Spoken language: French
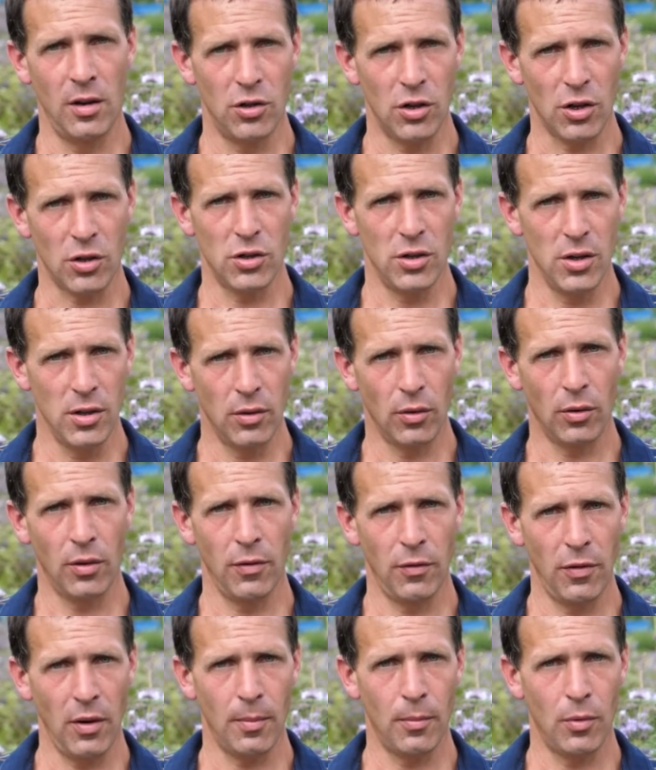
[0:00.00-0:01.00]
le chercher dans les
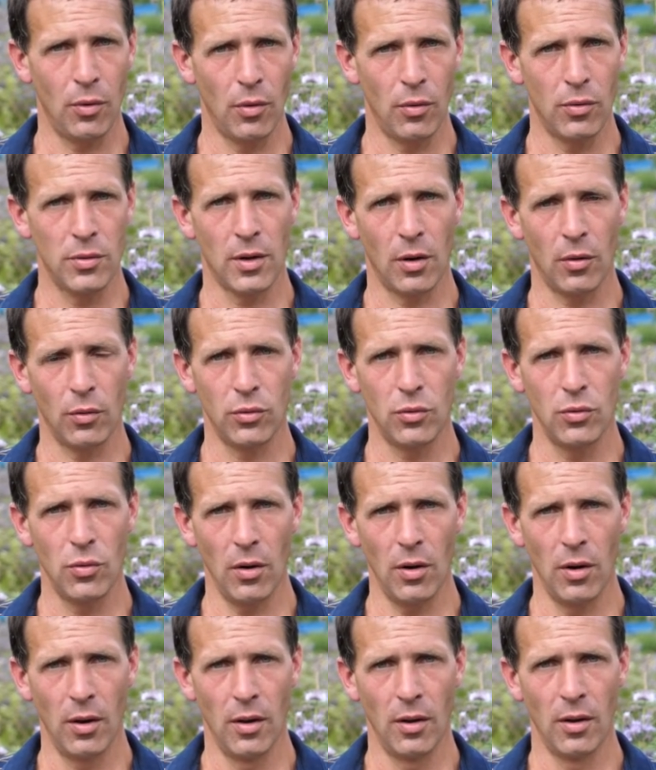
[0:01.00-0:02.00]
fermes aux
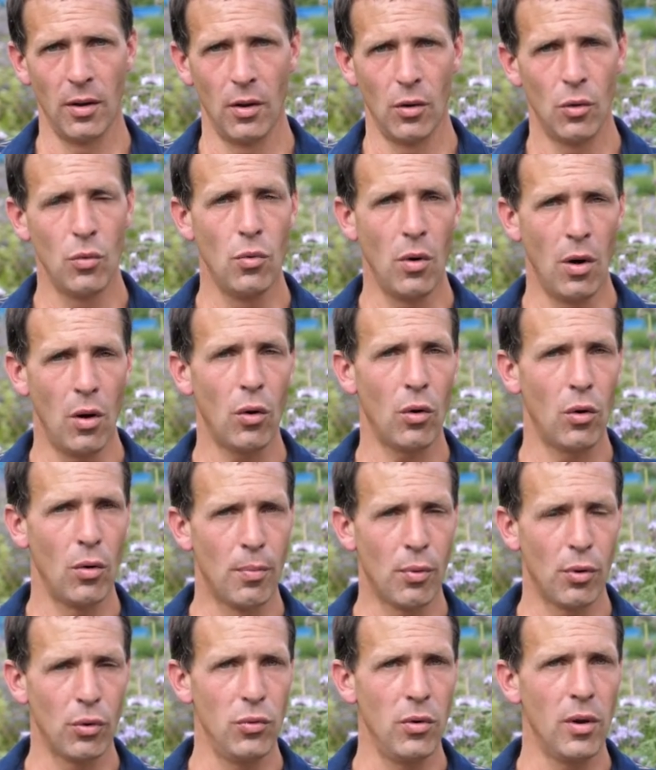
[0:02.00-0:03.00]
alentours, ou alors le
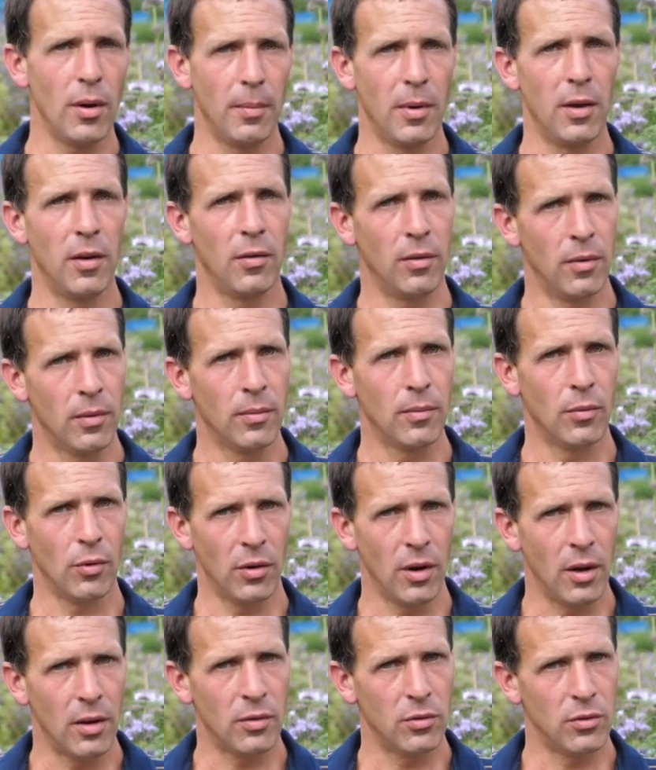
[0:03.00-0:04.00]
produire, mais
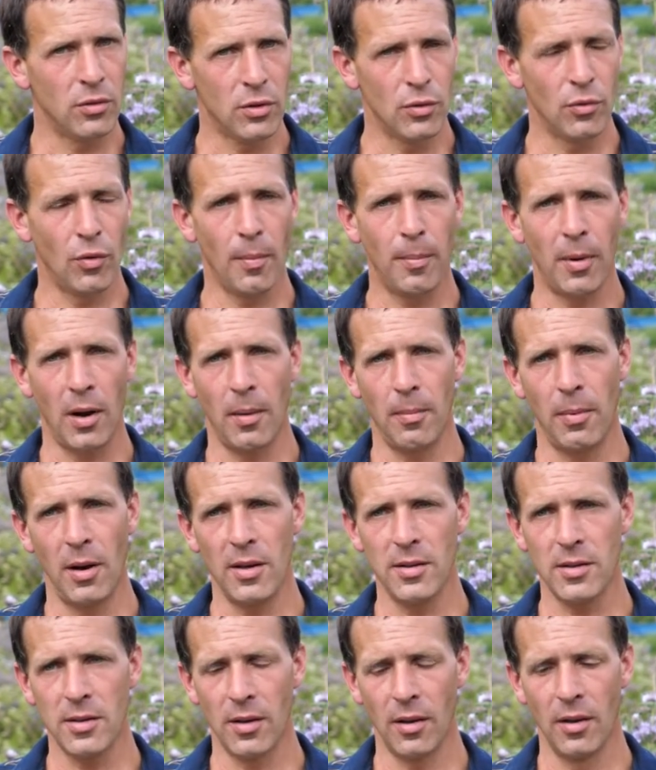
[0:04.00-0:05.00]
on n'a souvent pas la
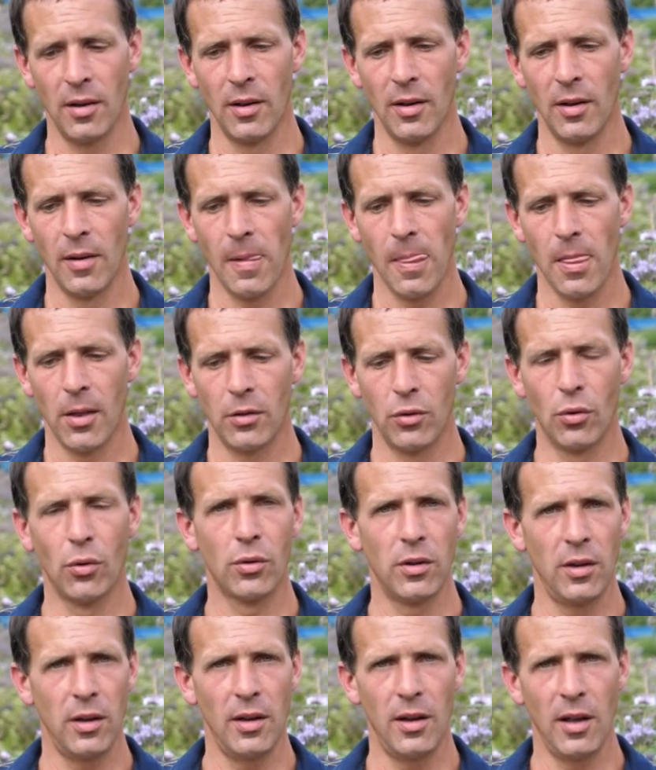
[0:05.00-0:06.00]
place.
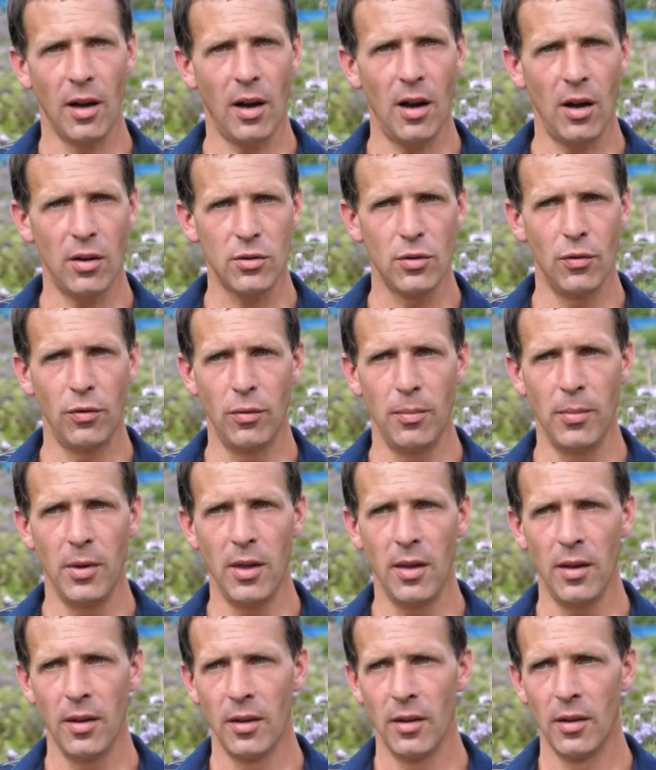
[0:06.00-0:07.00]
Donc il est rare ce
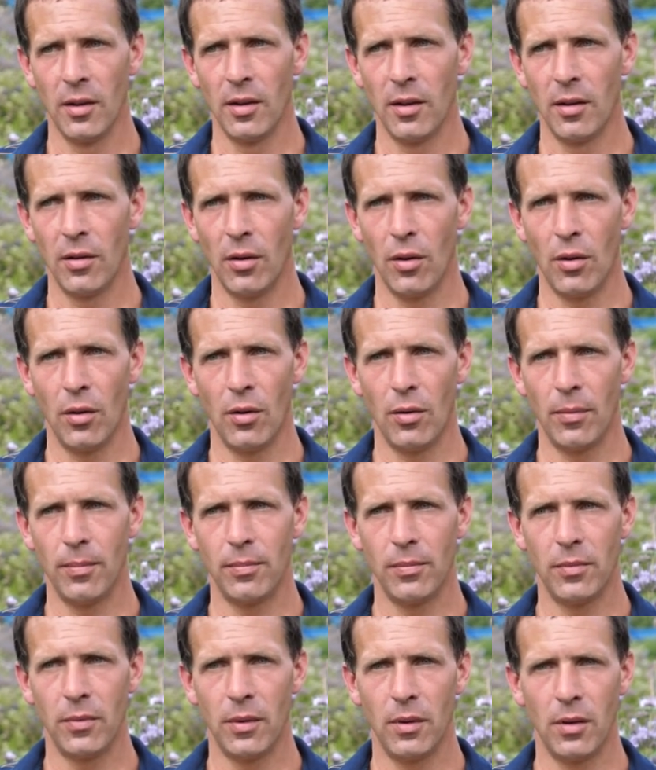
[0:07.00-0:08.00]
fumier.
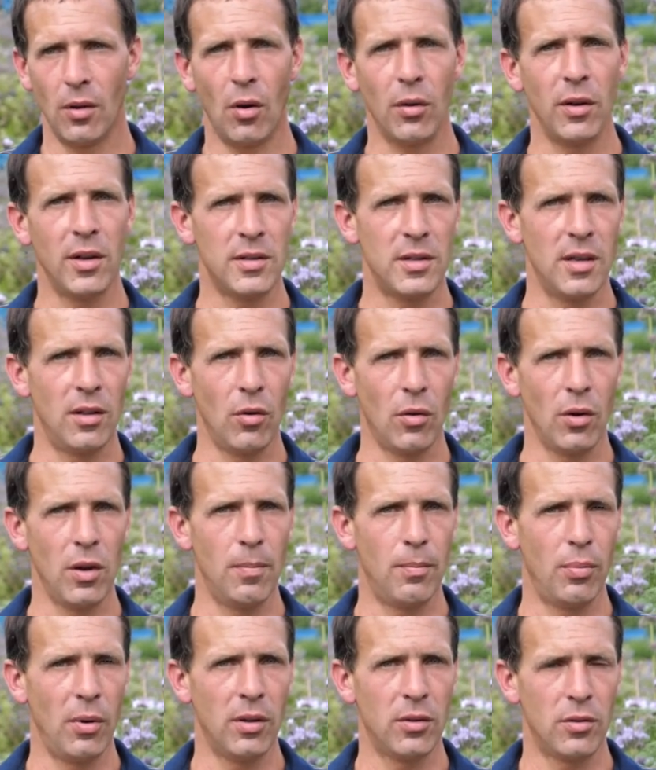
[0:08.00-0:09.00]
En excédent, il
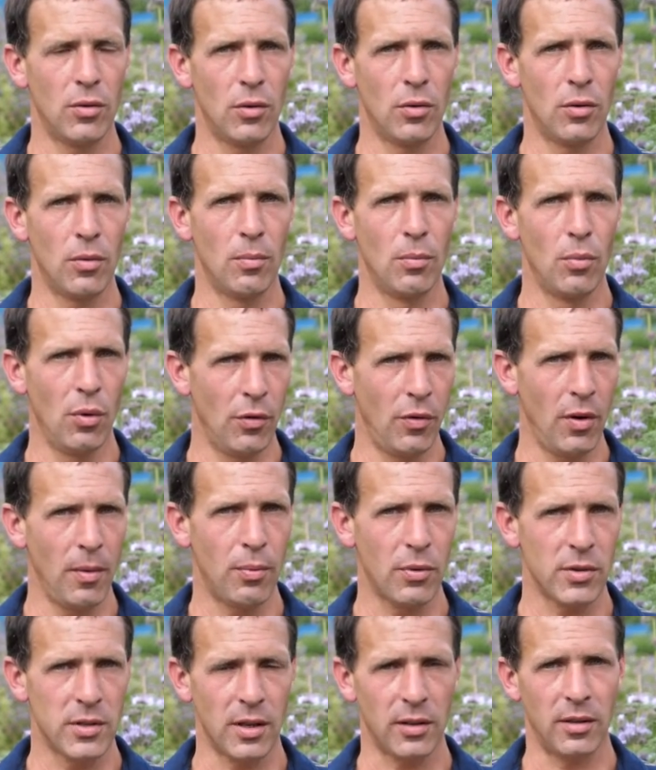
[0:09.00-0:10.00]
peut être euh, mauvais
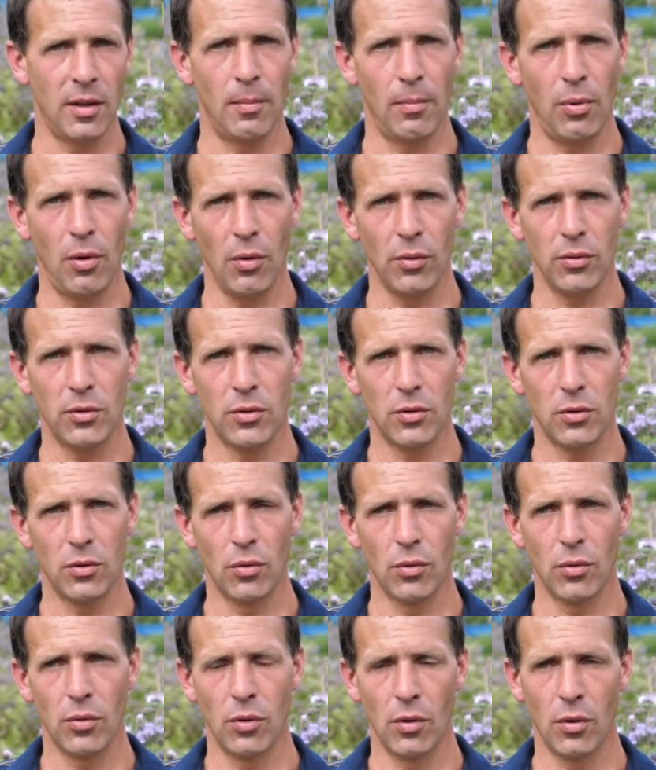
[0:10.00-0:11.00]
pour certaines plantes,
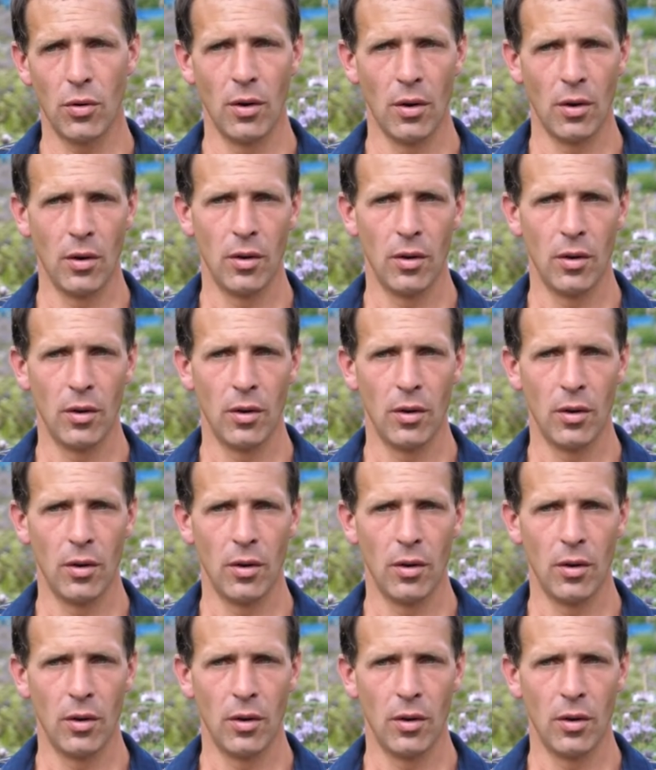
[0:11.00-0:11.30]
donc euh,